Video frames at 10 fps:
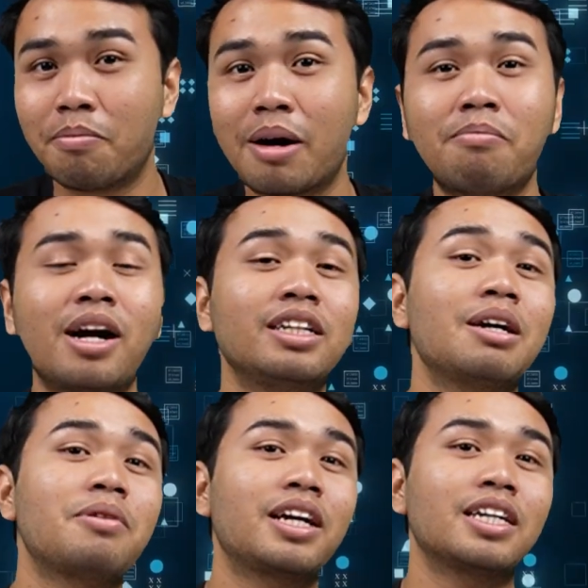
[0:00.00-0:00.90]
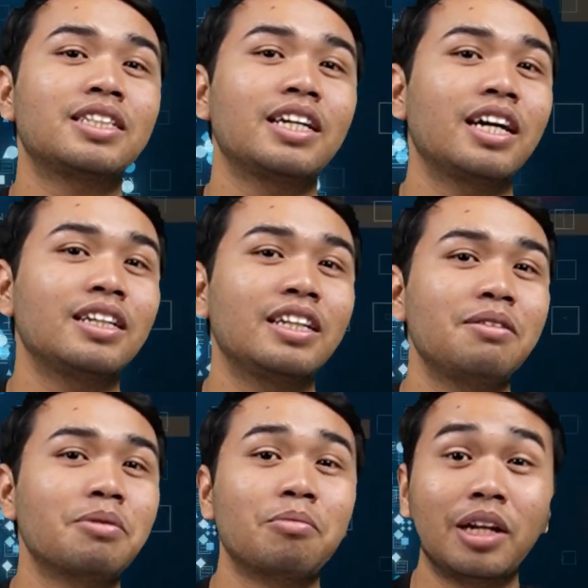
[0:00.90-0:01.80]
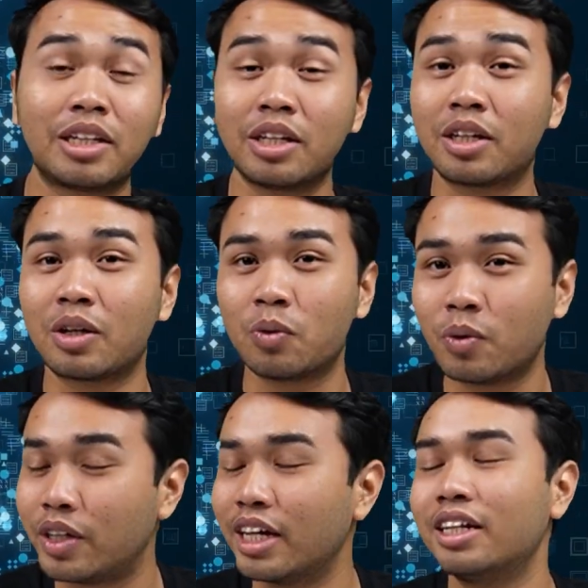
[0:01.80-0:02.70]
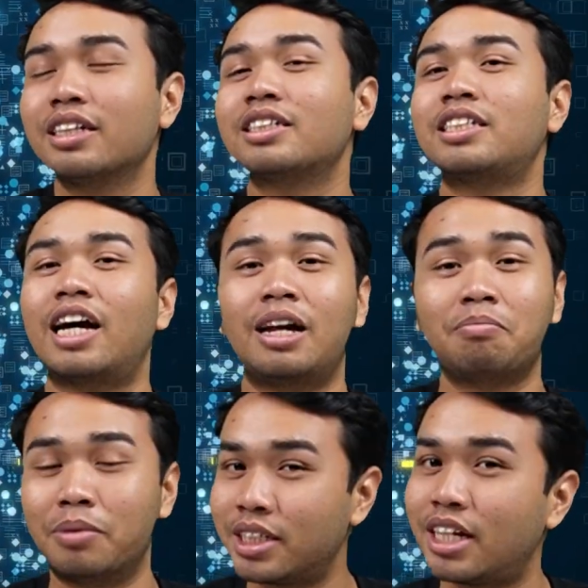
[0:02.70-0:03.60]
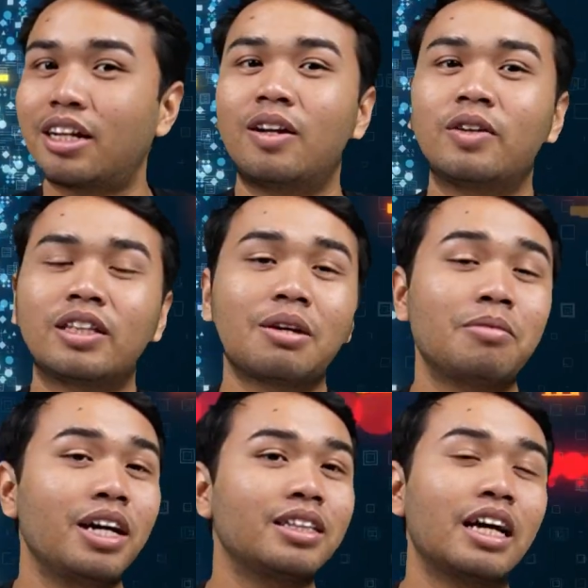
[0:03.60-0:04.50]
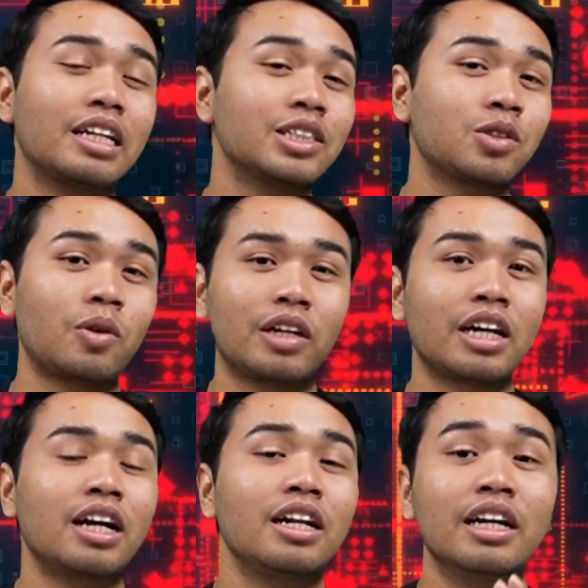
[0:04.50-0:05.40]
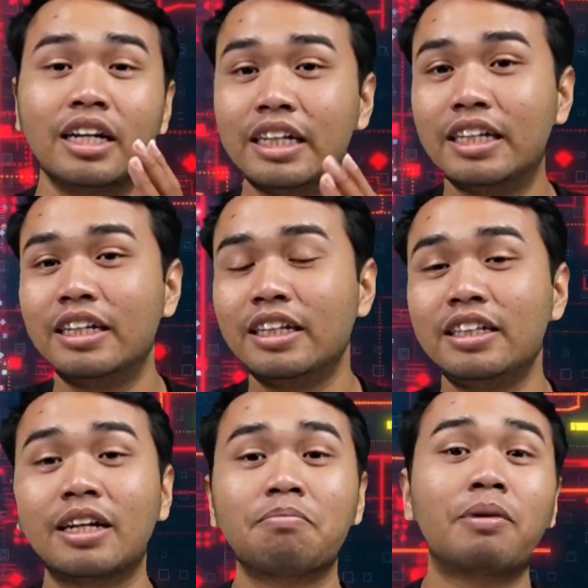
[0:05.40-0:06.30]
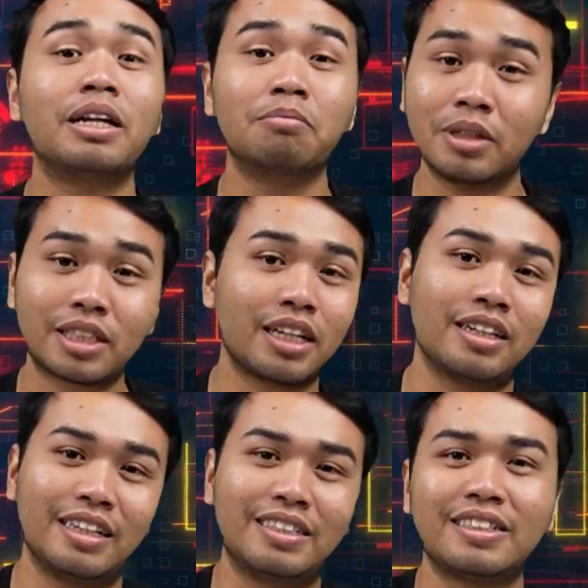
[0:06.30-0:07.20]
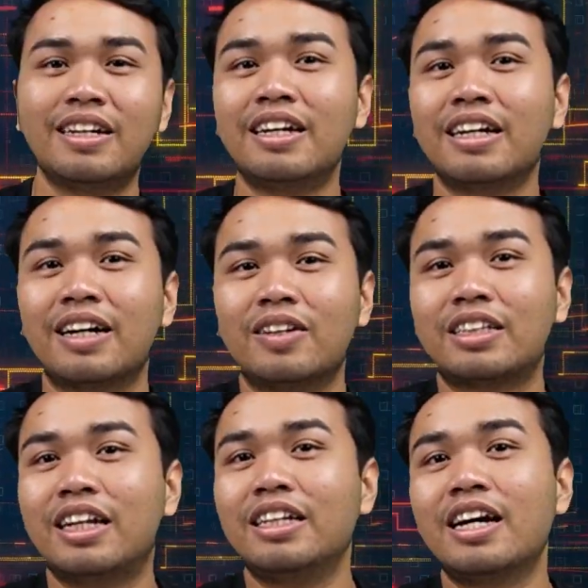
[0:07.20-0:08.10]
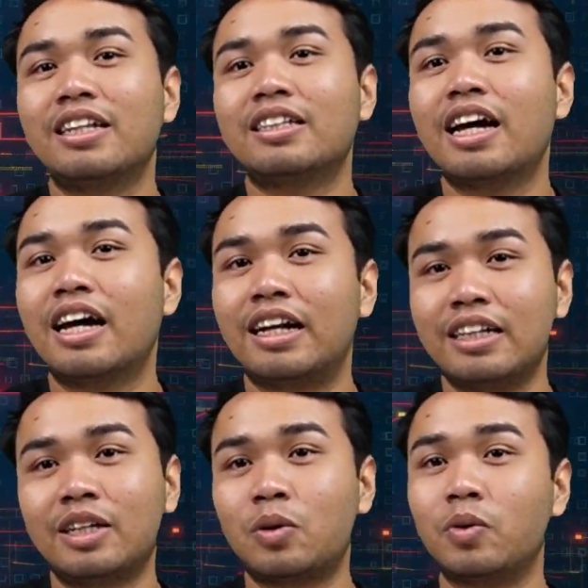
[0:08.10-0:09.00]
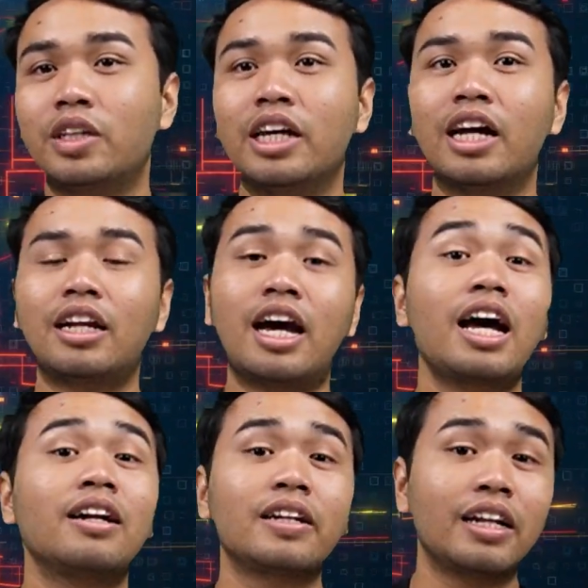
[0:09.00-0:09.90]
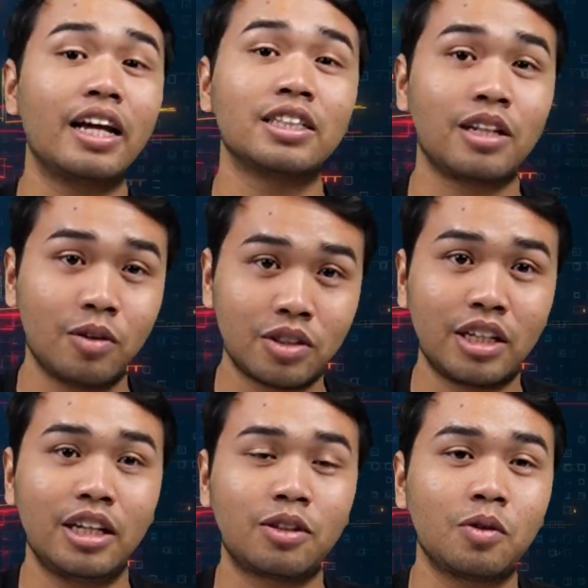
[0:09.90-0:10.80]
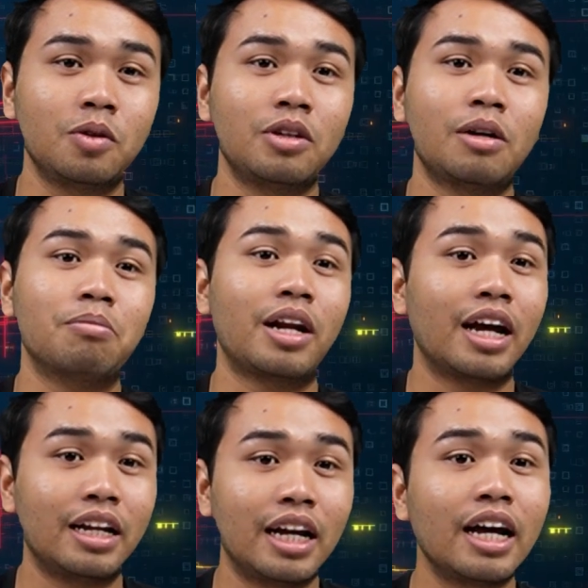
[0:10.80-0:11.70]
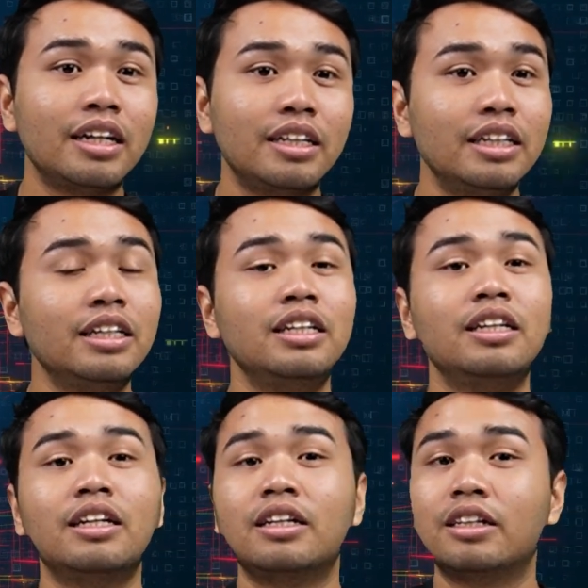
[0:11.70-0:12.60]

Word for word: bank-bank di Amerika Serikat ini memiliki kerugian yang sangat besar kalau kita melihat dari historical ini yang paling besar, guys. Kalau kita lihat dari kerugian unrealized loss-nya itu berada di